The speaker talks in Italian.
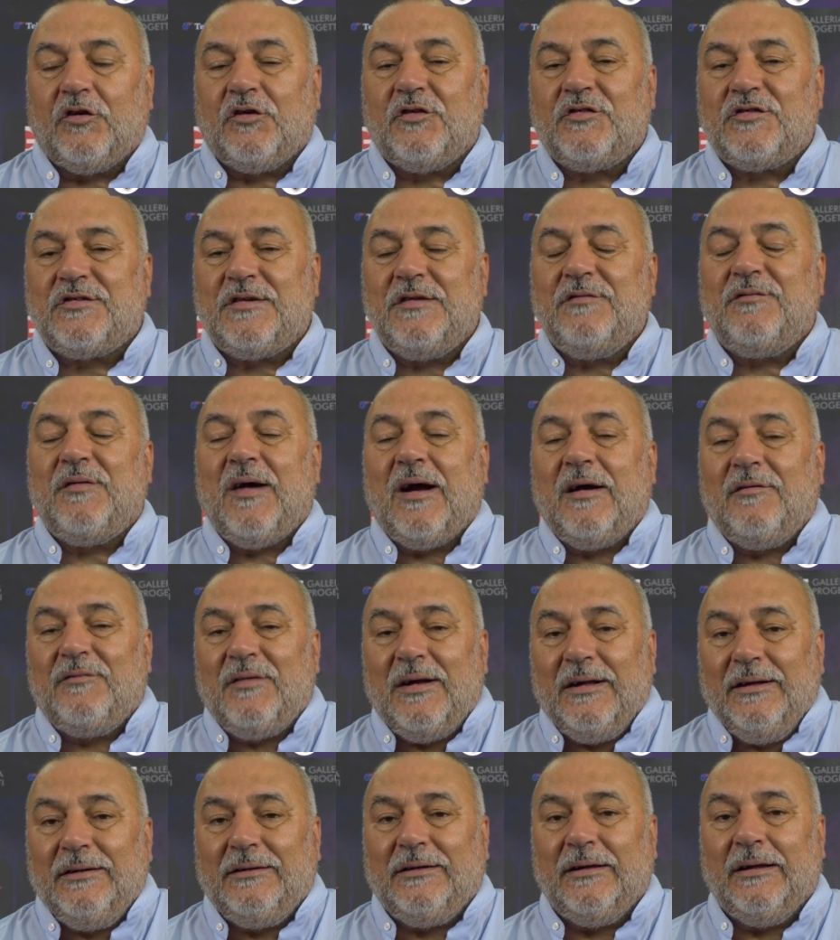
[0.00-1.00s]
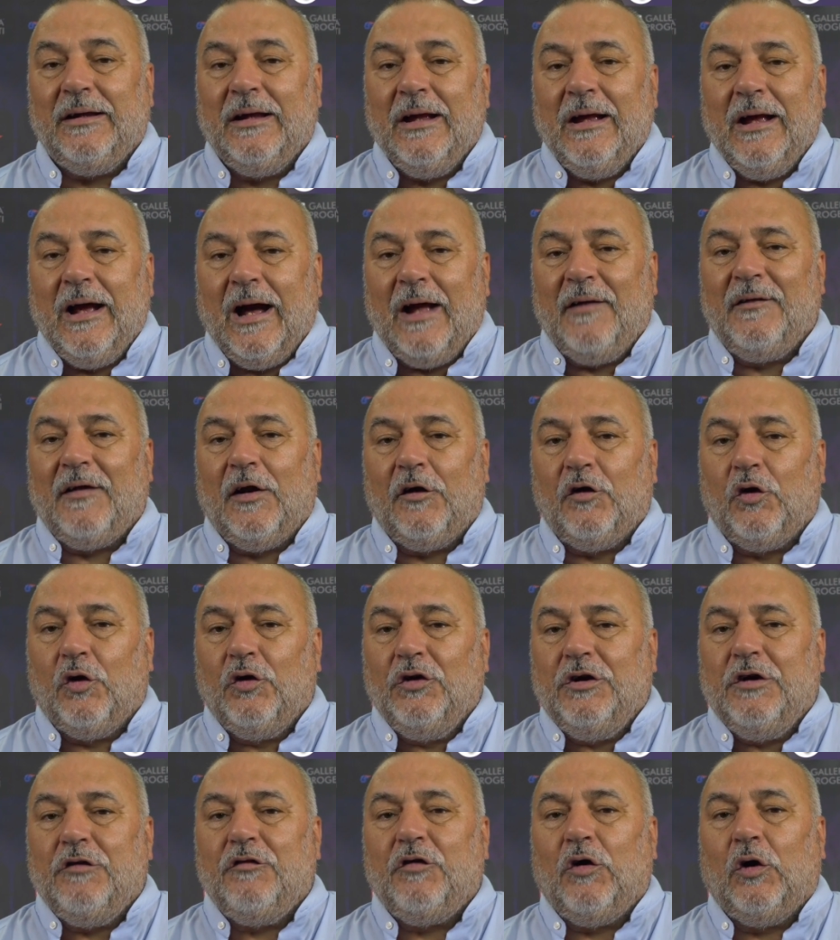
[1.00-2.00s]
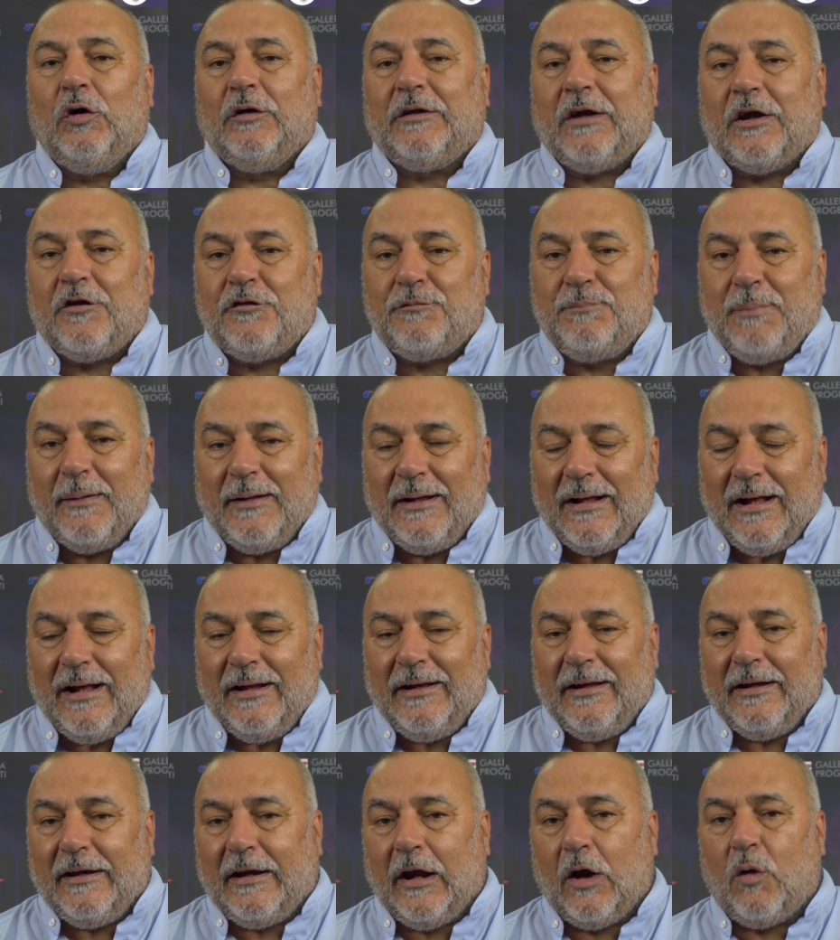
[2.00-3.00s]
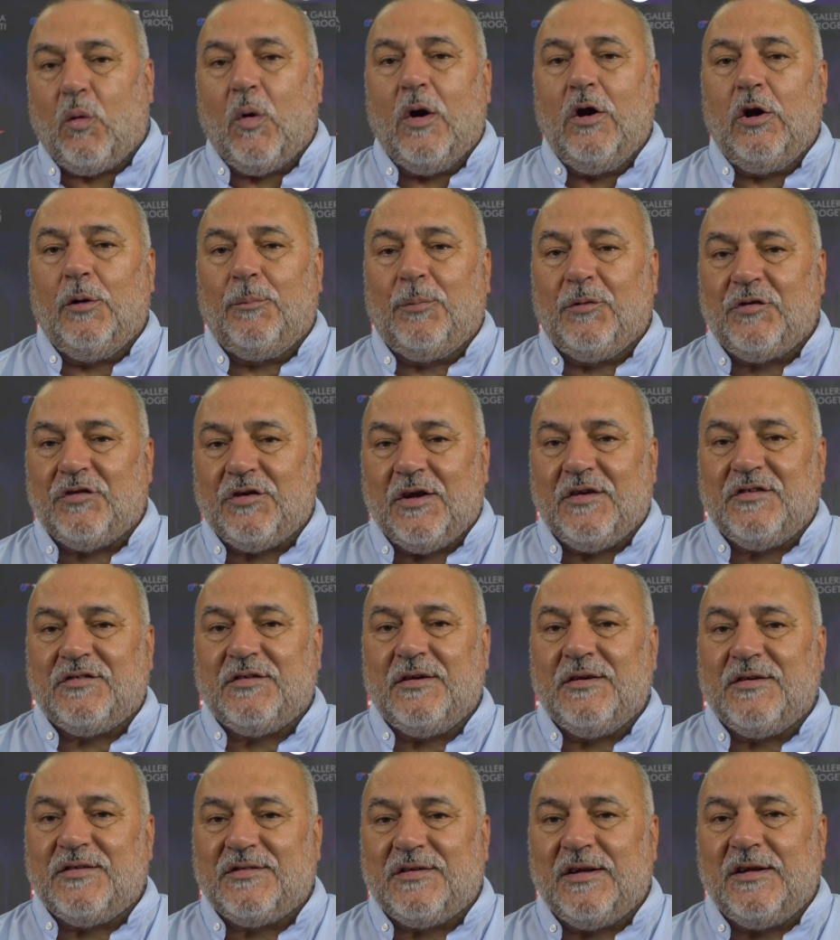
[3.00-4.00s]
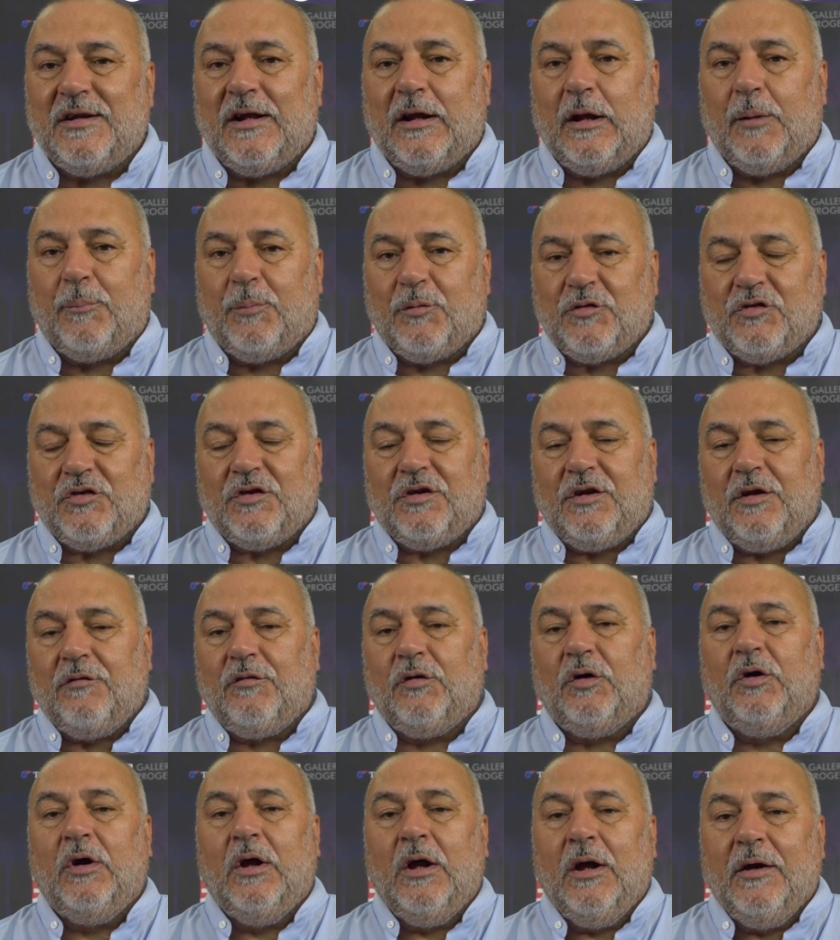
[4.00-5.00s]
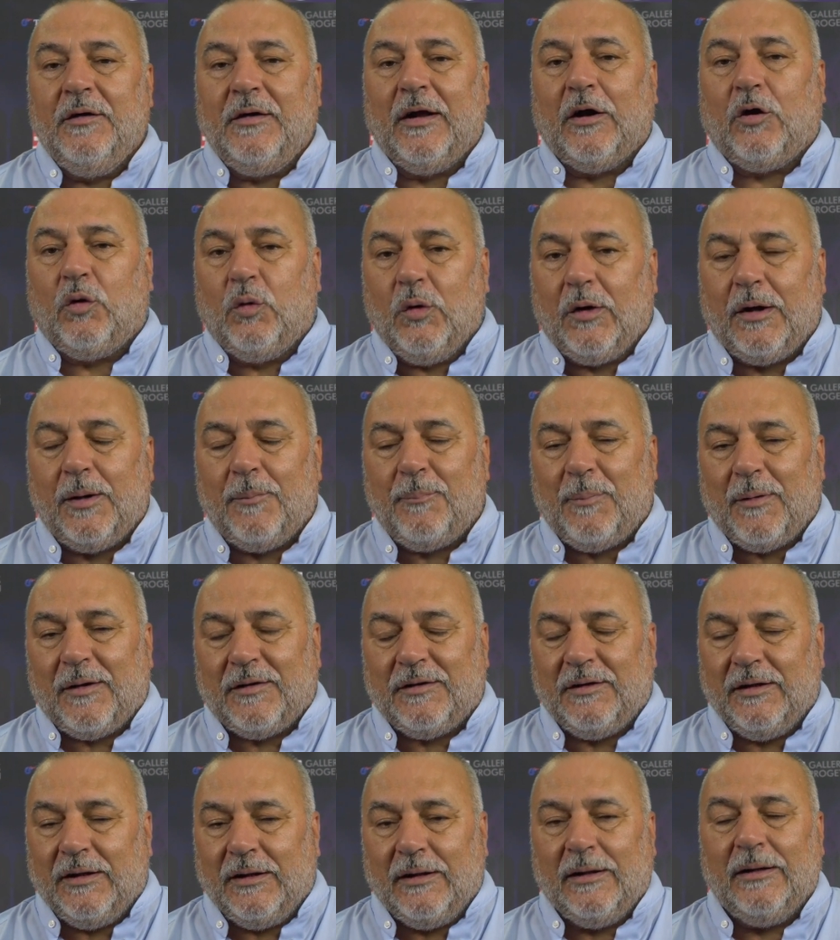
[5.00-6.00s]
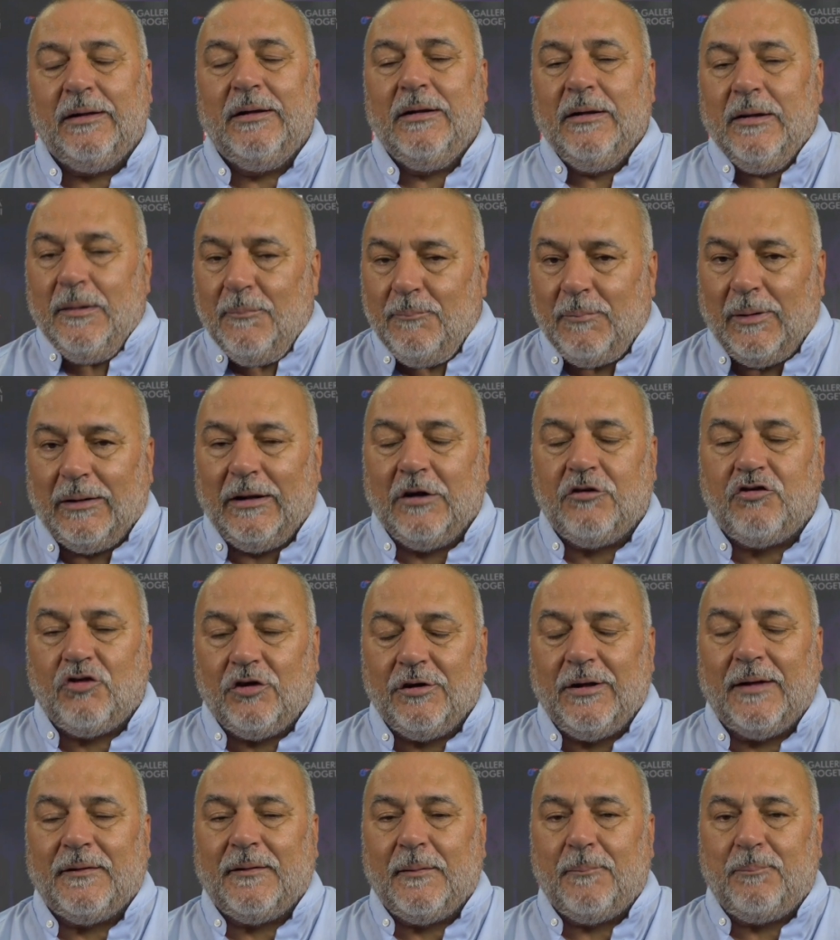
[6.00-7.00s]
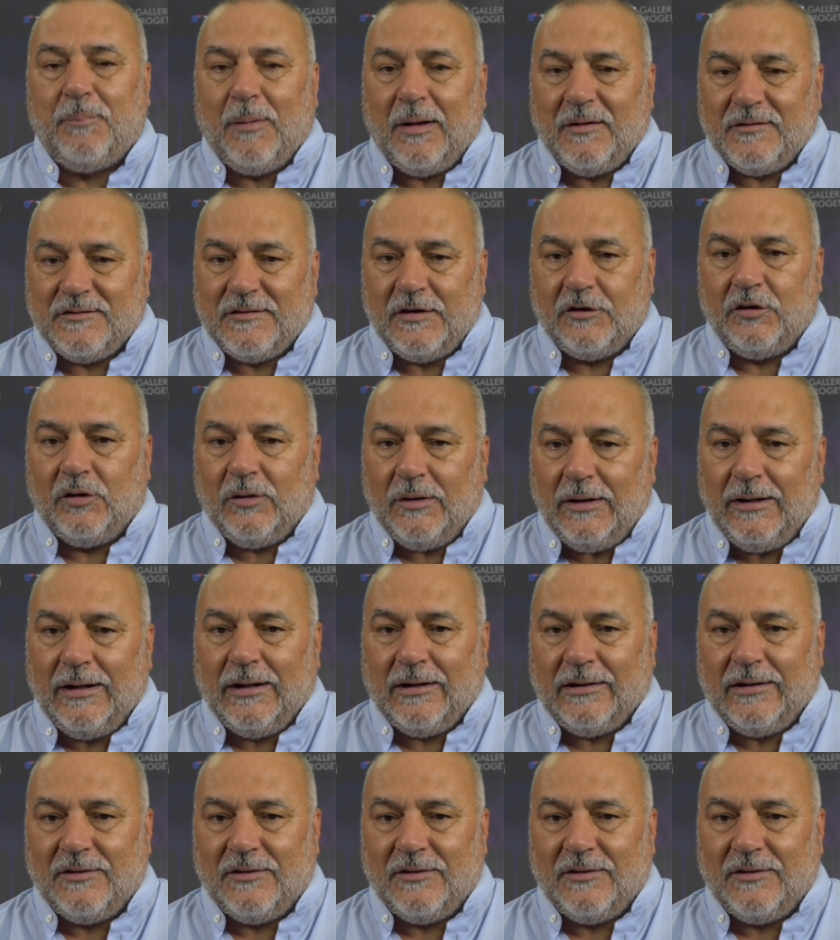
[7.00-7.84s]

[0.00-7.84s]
Si va avanti andando ogni volta a sperare che quello possa essere il segnale positivo da cui ripartire, ma le giornate passano e la